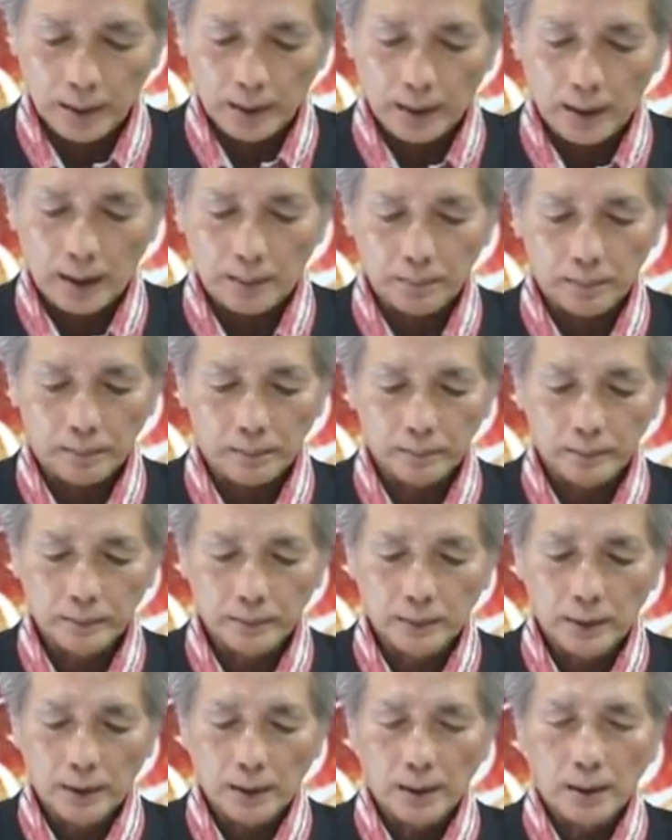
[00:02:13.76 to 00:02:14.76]
นะครับ
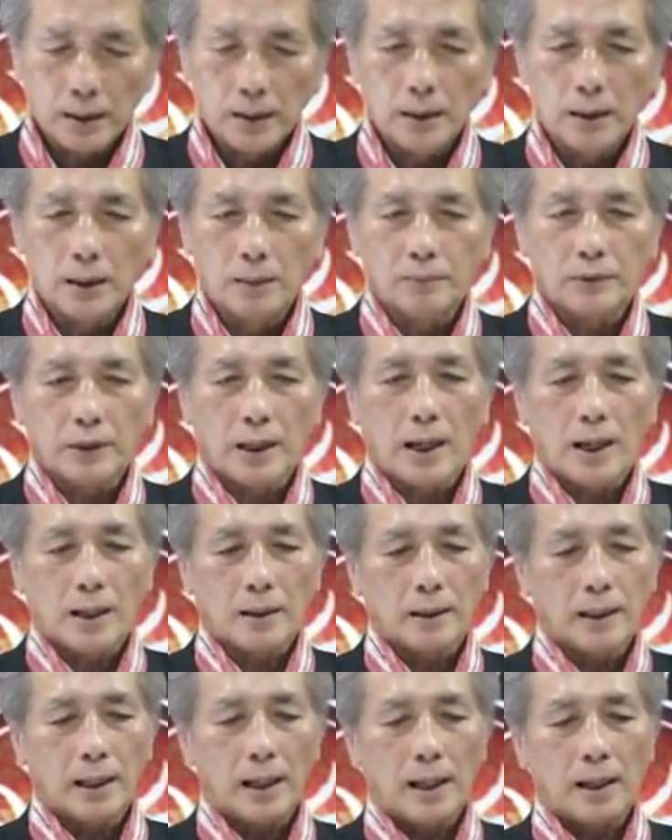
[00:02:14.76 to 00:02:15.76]
เริ่มจาก
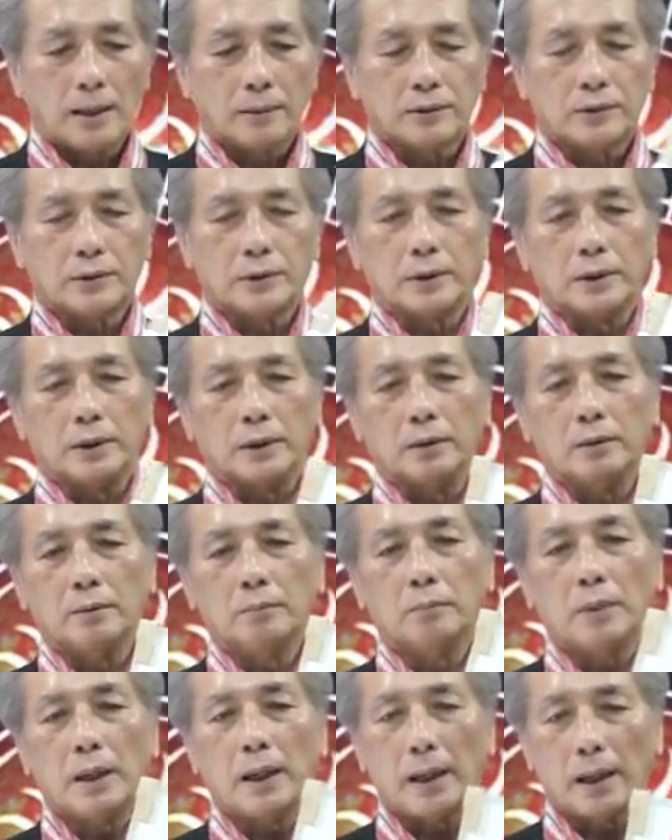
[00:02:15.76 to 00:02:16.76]
ราศี
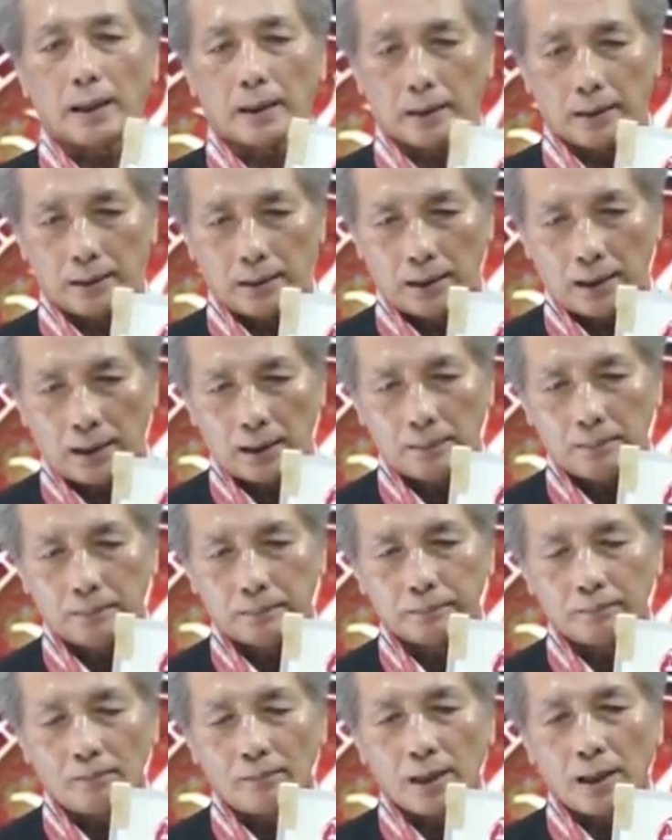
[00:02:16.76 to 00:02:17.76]
เมษนะครับ
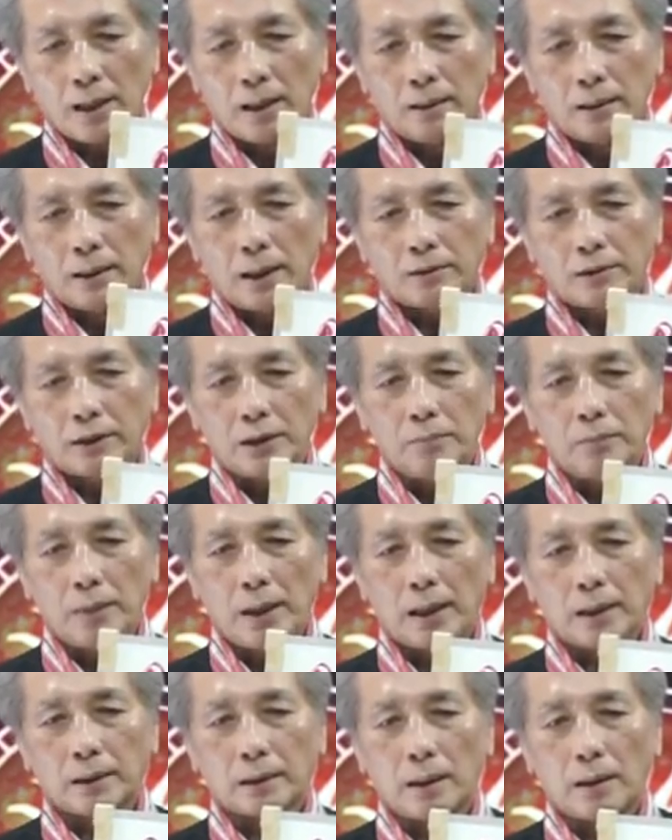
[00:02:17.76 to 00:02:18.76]
ราศีเม
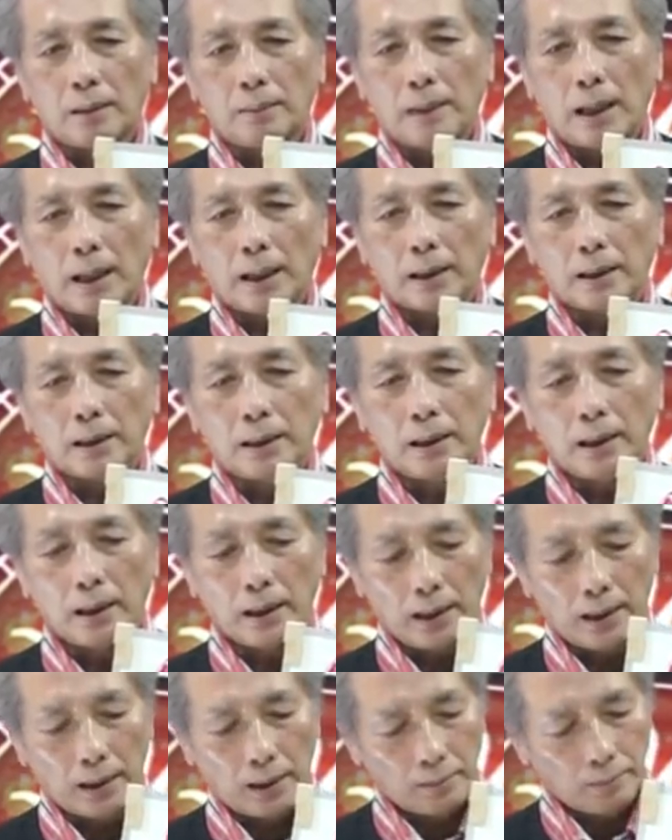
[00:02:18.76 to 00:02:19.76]
ษตำแหน่งนี้เอ
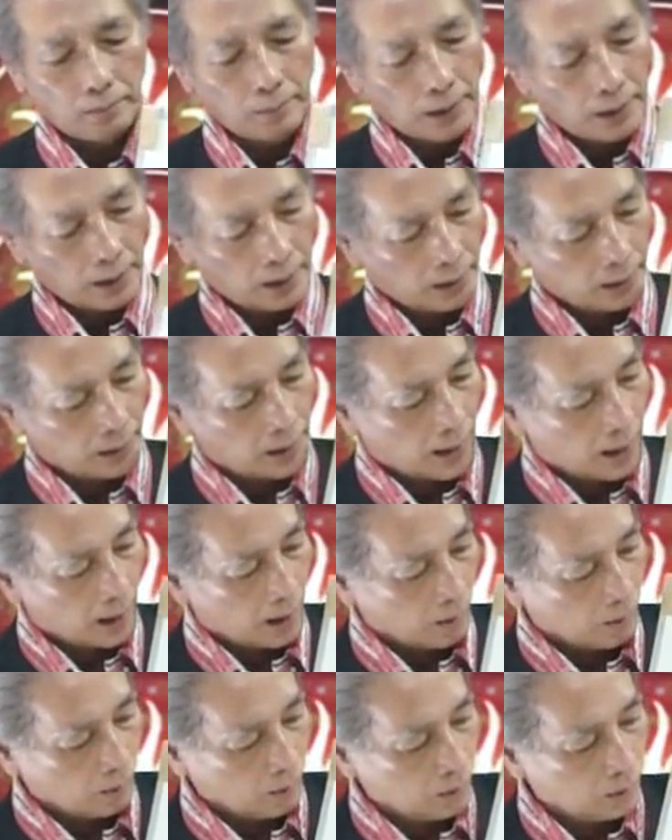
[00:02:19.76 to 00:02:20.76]
งมีดา
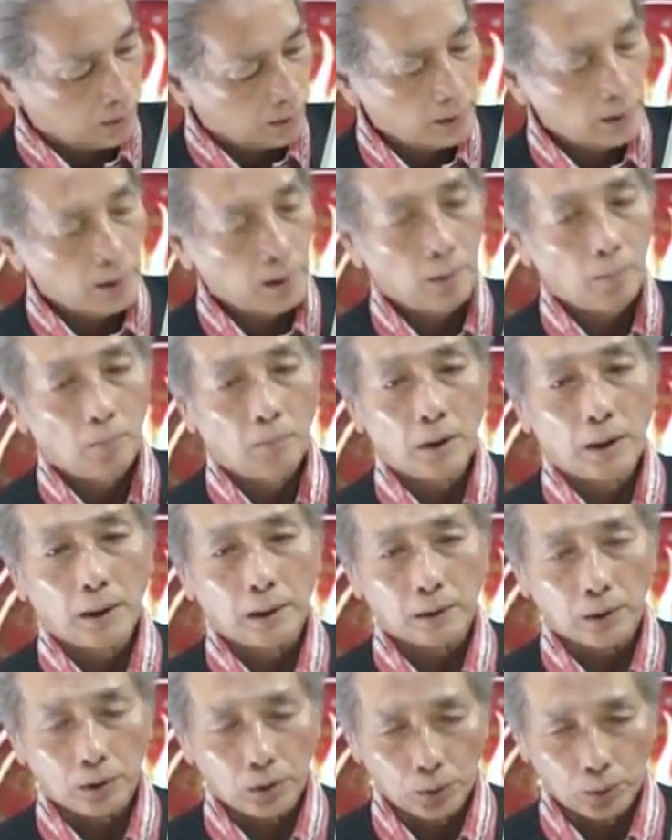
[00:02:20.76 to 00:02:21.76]
วมฤ
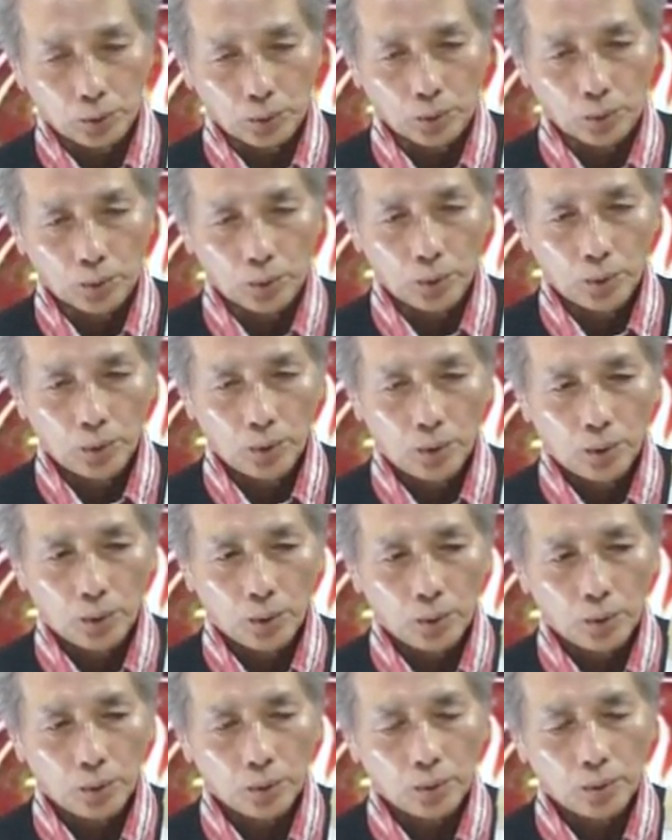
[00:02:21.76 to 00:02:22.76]
ตยู
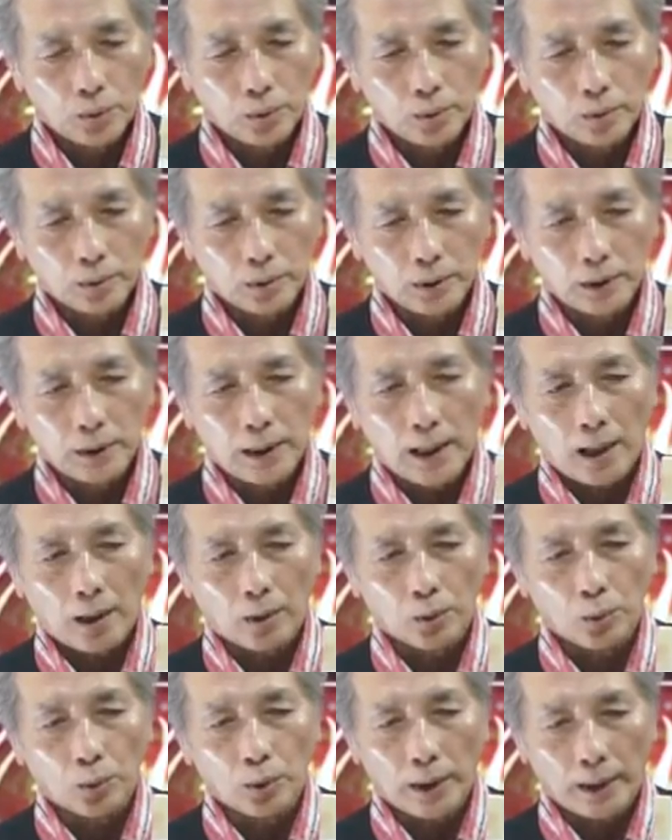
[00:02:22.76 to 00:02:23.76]
หรือดาว
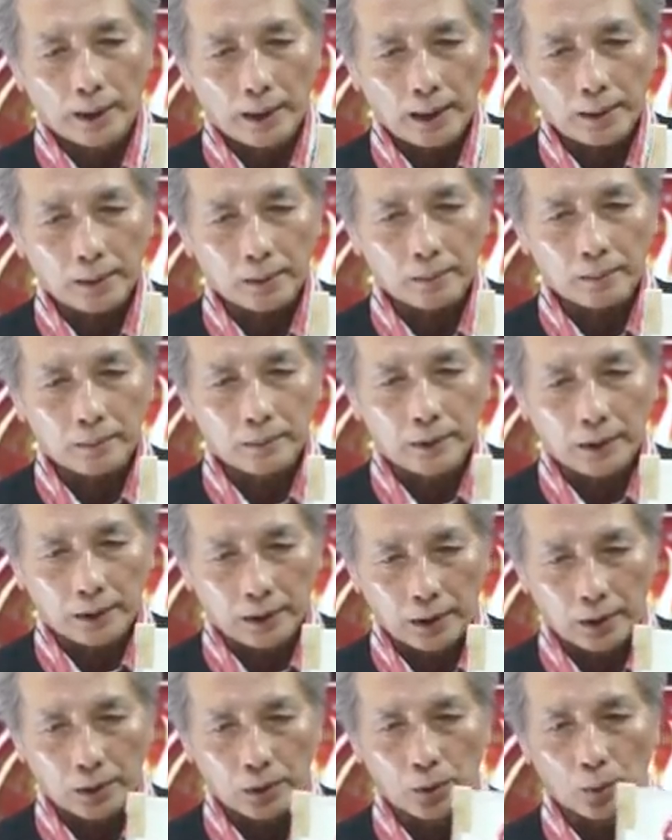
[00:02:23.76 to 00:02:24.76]
ยูเรนัสส
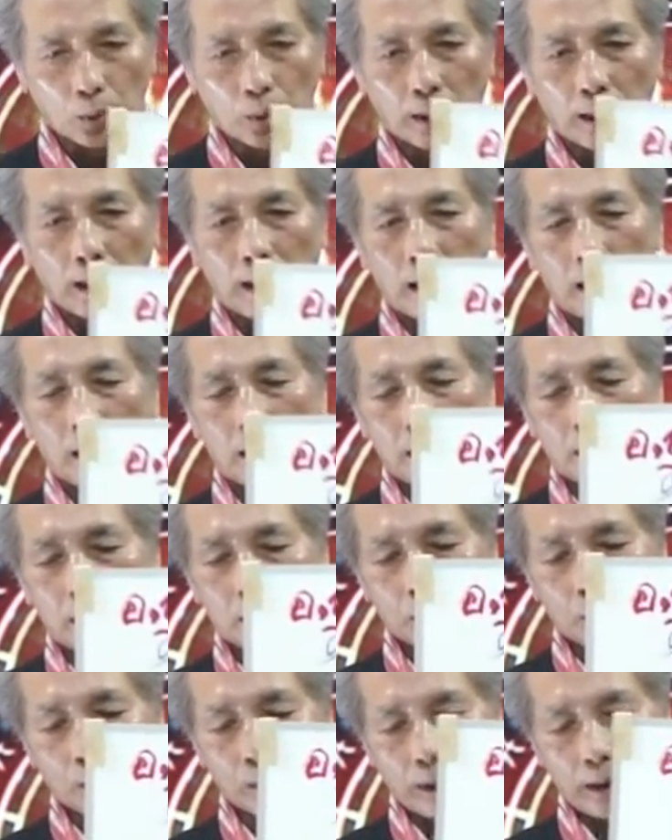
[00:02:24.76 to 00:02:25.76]
ถิตอยู่นะฮะ
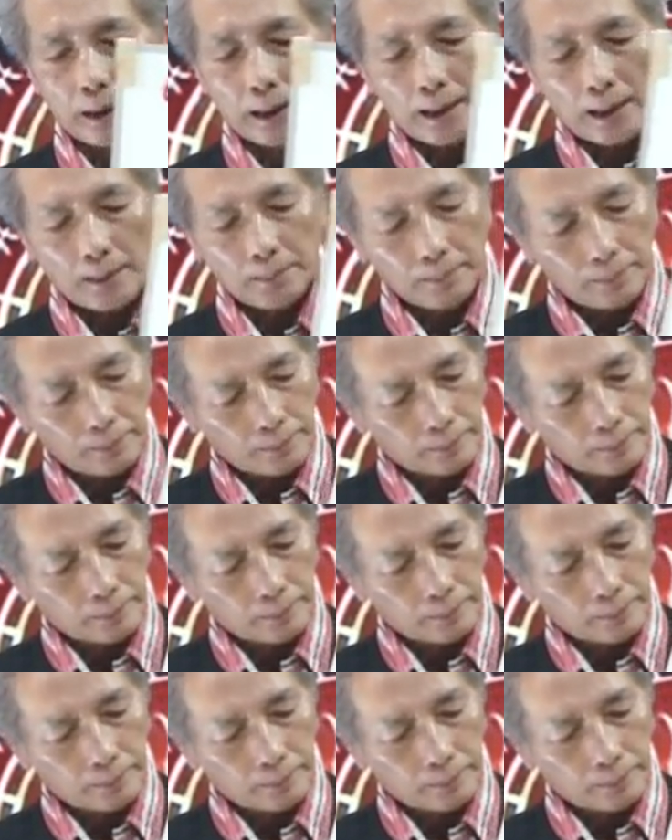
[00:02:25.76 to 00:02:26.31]
ตรงนี้นะครับ